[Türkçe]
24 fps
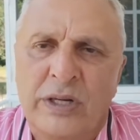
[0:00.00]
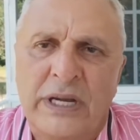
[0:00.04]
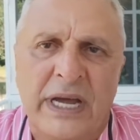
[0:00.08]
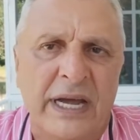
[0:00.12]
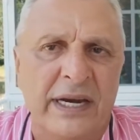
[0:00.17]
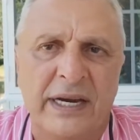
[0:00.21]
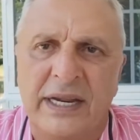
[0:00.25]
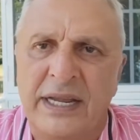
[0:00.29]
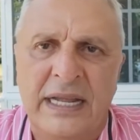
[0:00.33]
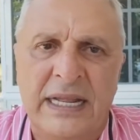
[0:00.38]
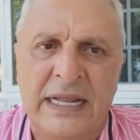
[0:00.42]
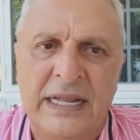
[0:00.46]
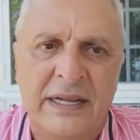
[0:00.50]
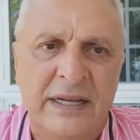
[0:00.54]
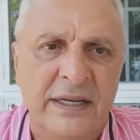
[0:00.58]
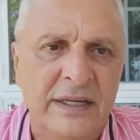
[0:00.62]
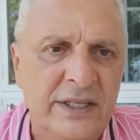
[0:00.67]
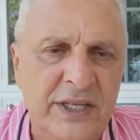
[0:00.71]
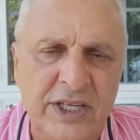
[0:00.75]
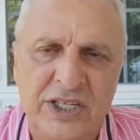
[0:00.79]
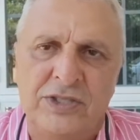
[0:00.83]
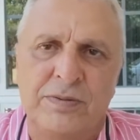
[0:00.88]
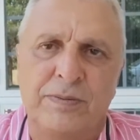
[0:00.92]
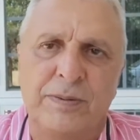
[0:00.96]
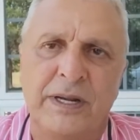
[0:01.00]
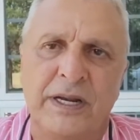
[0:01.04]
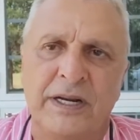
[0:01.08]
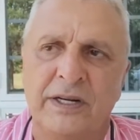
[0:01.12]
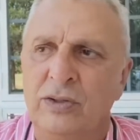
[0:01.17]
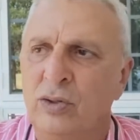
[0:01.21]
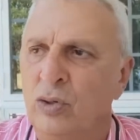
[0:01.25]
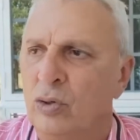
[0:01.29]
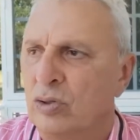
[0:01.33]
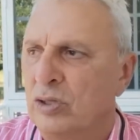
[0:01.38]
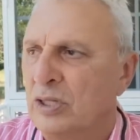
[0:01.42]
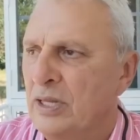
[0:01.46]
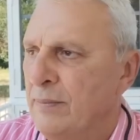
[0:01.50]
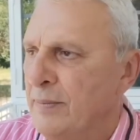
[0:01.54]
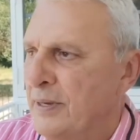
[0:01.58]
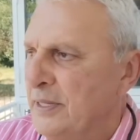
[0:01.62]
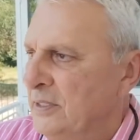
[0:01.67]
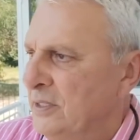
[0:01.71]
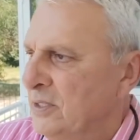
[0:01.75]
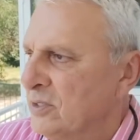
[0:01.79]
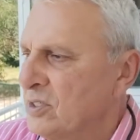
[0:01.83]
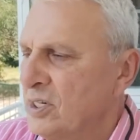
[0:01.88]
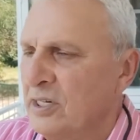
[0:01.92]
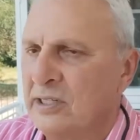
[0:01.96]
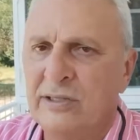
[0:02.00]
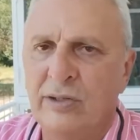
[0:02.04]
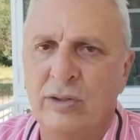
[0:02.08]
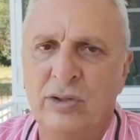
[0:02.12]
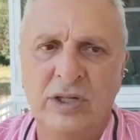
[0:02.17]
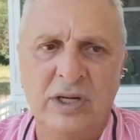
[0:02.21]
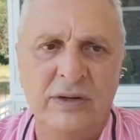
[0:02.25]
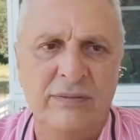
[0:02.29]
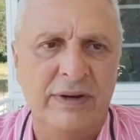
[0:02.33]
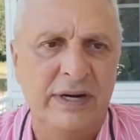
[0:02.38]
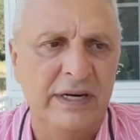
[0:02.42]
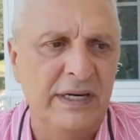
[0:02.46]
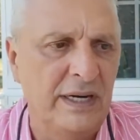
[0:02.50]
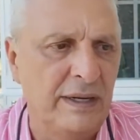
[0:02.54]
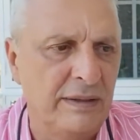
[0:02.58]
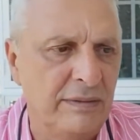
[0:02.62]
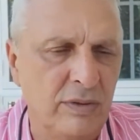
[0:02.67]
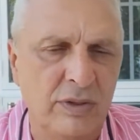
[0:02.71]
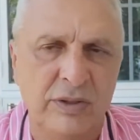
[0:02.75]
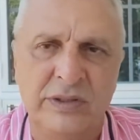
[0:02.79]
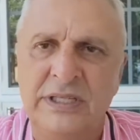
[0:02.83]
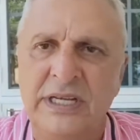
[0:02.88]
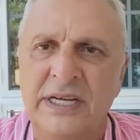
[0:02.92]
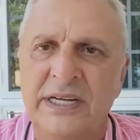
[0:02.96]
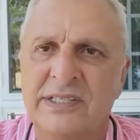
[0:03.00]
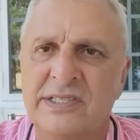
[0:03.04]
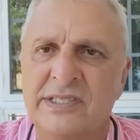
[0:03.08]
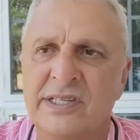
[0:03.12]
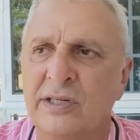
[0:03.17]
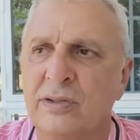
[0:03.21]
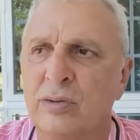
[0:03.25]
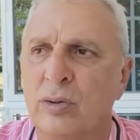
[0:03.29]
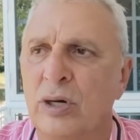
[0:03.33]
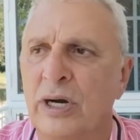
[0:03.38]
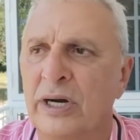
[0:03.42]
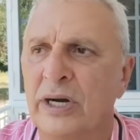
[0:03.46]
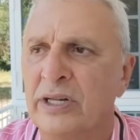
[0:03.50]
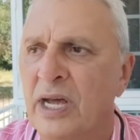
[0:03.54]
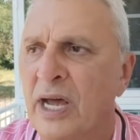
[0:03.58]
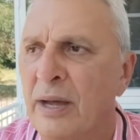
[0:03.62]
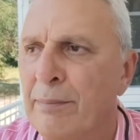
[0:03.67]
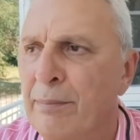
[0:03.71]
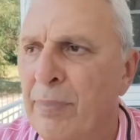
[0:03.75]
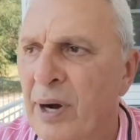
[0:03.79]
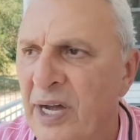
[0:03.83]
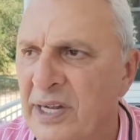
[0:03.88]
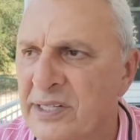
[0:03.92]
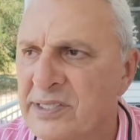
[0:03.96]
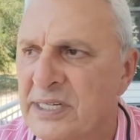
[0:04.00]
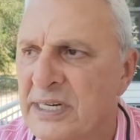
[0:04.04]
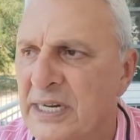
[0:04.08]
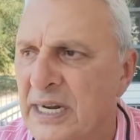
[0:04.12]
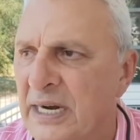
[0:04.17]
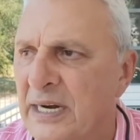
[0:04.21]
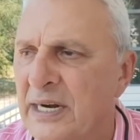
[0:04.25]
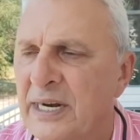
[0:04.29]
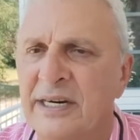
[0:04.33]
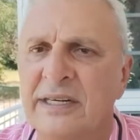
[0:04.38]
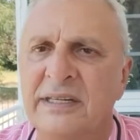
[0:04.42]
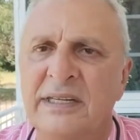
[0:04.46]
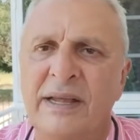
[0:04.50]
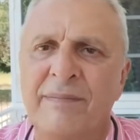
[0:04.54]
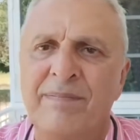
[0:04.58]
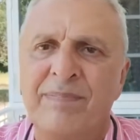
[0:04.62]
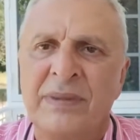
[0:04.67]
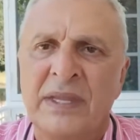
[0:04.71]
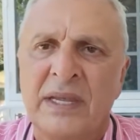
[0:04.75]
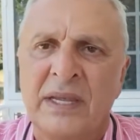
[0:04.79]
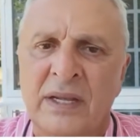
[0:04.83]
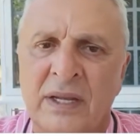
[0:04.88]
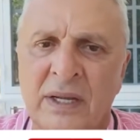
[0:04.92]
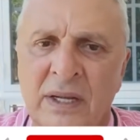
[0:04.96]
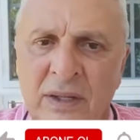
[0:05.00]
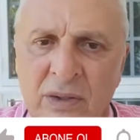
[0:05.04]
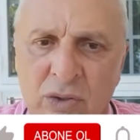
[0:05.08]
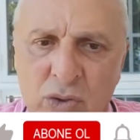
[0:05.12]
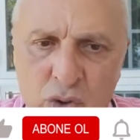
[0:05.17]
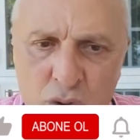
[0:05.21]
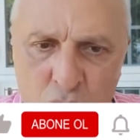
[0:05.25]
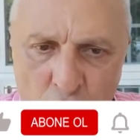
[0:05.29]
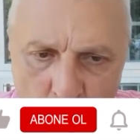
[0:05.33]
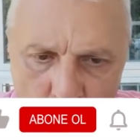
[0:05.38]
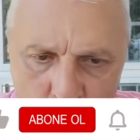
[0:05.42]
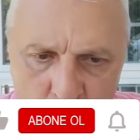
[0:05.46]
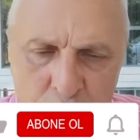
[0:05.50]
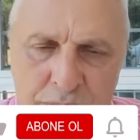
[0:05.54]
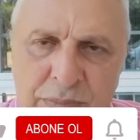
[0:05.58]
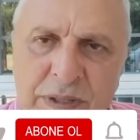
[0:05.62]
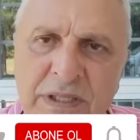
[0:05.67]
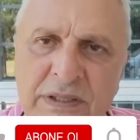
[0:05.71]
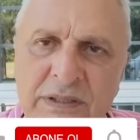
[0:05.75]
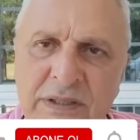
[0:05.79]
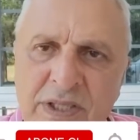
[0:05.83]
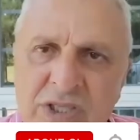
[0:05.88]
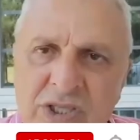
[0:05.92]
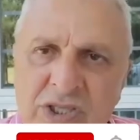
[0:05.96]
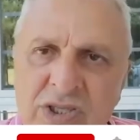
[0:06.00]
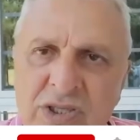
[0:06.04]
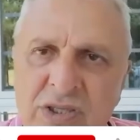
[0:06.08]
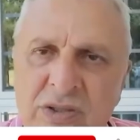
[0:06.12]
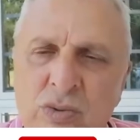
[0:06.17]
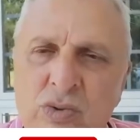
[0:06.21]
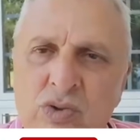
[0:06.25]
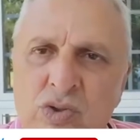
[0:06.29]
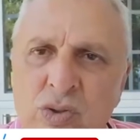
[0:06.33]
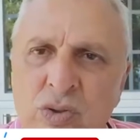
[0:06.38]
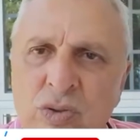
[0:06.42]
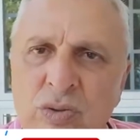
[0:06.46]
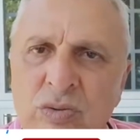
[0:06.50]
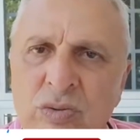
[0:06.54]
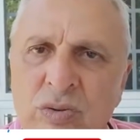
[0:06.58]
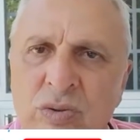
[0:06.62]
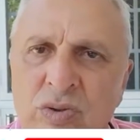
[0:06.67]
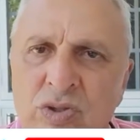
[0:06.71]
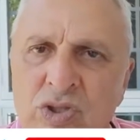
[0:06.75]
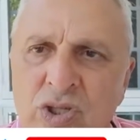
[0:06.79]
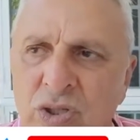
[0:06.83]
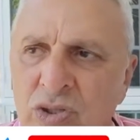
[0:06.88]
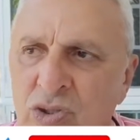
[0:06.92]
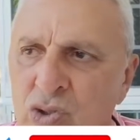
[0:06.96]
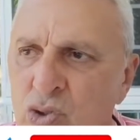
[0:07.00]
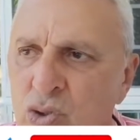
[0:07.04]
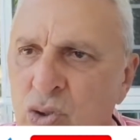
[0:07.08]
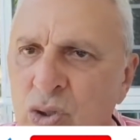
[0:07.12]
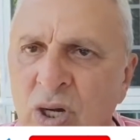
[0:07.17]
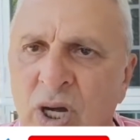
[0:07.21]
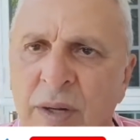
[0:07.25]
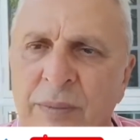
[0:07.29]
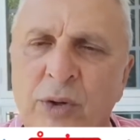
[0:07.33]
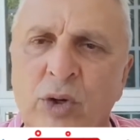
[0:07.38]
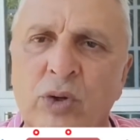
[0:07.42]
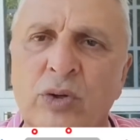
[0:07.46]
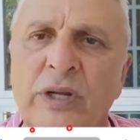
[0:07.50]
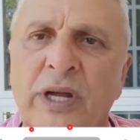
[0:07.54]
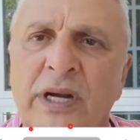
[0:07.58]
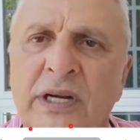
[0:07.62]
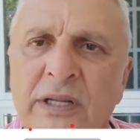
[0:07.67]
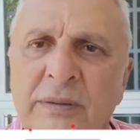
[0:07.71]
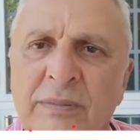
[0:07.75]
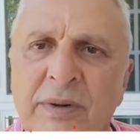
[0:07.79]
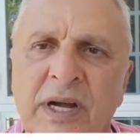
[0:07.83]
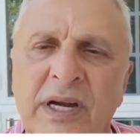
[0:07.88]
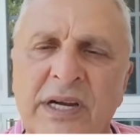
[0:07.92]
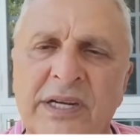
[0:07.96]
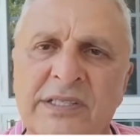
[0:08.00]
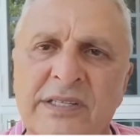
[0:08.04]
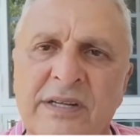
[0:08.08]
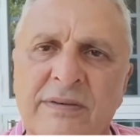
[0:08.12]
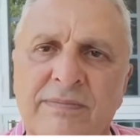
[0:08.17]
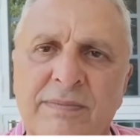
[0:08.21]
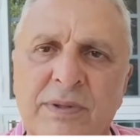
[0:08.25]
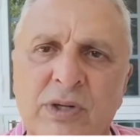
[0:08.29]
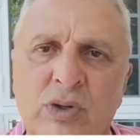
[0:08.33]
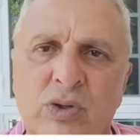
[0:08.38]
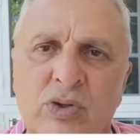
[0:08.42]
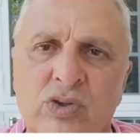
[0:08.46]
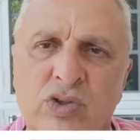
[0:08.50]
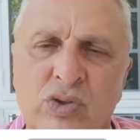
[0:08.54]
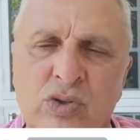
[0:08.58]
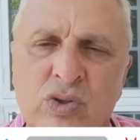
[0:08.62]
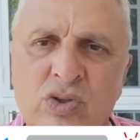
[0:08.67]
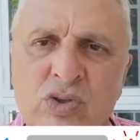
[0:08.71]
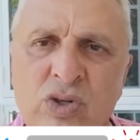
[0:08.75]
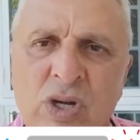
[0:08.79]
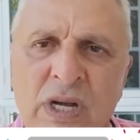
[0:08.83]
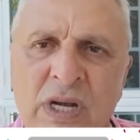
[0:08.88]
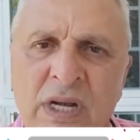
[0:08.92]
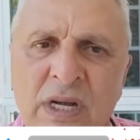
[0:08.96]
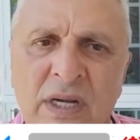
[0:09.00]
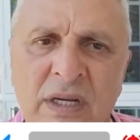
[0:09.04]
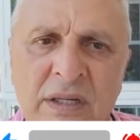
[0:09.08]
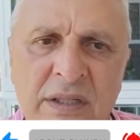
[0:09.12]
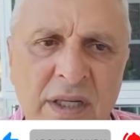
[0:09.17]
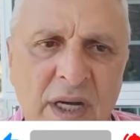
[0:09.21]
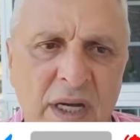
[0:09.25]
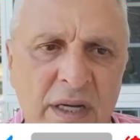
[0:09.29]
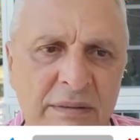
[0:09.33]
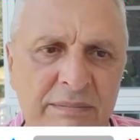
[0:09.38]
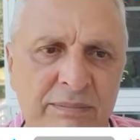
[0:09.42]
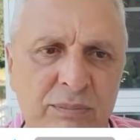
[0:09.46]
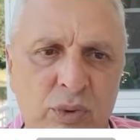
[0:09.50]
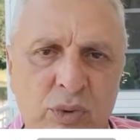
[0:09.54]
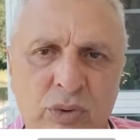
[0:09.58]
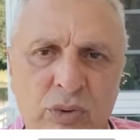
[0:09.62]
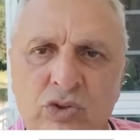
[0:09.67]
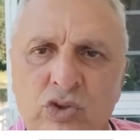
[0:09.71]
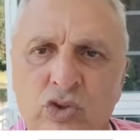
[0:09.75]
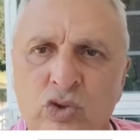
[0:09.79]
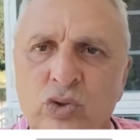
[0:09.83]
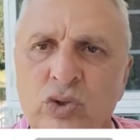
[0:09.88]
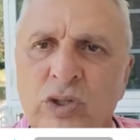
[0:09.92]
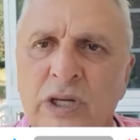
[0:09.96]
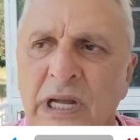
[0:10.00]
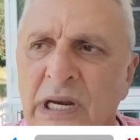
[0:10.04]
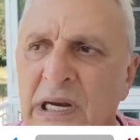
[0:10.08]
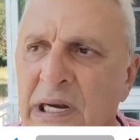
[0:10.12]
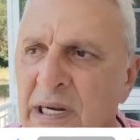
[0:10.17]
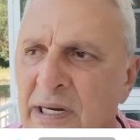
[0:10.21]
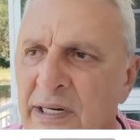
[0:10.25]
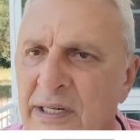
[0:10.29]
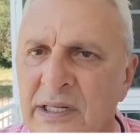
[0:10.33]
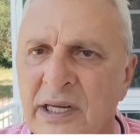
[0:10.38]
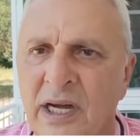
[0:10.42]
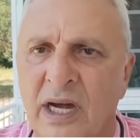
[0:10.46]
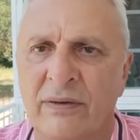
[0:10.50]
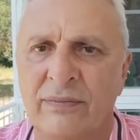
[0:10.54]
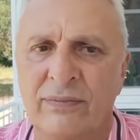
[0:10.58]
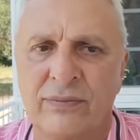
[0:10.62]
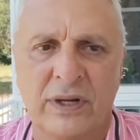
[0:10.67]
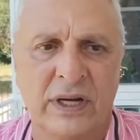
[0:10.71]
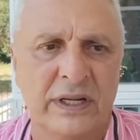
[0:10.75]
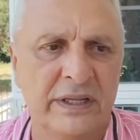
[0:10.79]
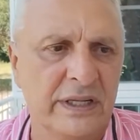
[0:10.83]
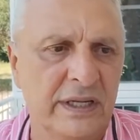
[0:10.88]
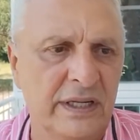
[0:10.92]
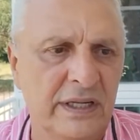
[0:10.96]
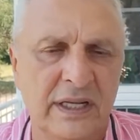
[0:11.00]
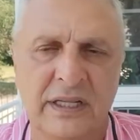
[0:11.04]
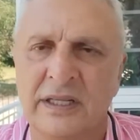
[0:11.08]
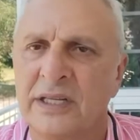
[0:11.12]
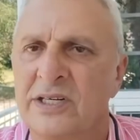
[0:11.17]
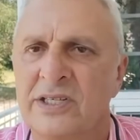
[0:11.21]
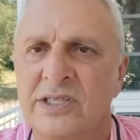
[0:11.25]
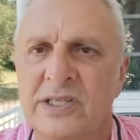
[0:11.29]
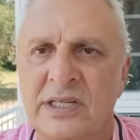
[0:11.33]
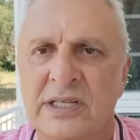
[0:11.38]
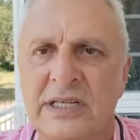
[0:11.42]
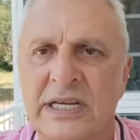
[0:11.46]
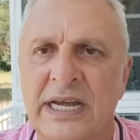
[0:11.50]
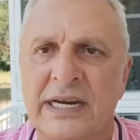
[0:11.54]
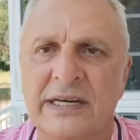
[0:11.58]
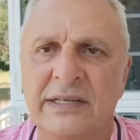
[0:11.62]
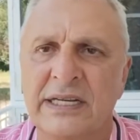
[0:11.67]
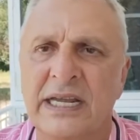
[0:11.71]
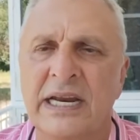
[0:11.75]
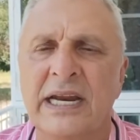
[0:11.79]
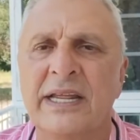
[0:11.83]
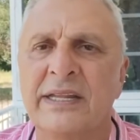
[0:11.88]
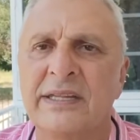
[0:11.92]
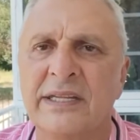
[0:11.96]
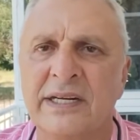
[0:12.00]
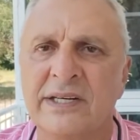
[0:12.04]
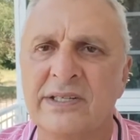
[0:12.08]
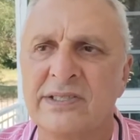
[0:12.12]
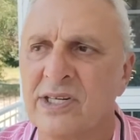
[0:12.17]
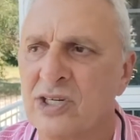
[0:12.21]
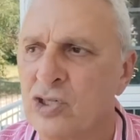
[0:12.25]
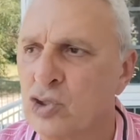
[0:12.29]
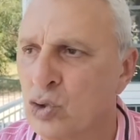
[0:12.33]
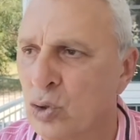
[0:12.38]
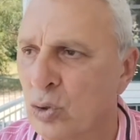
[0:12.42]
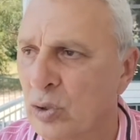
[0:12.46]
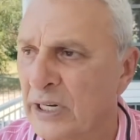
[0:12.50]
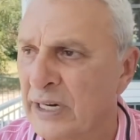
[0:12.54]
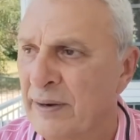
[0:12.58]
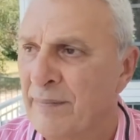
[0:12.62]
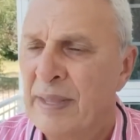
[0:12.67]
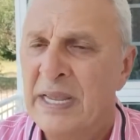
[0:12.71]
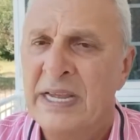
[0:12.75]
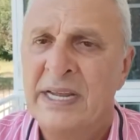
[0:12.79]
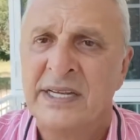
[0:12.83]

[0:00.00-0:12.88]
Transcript: Yani hiçbir yerde yok. Ne medya sektöründe var ne diğer sektörlerde. Ha bazı yerlerde yoğun bir iş gücü e, çalışıyor ama onlar da maalesef biliyorsunuz ya bu Suriyelileri ya Afganları ya da işte diğer gelenleri seçiyorlar.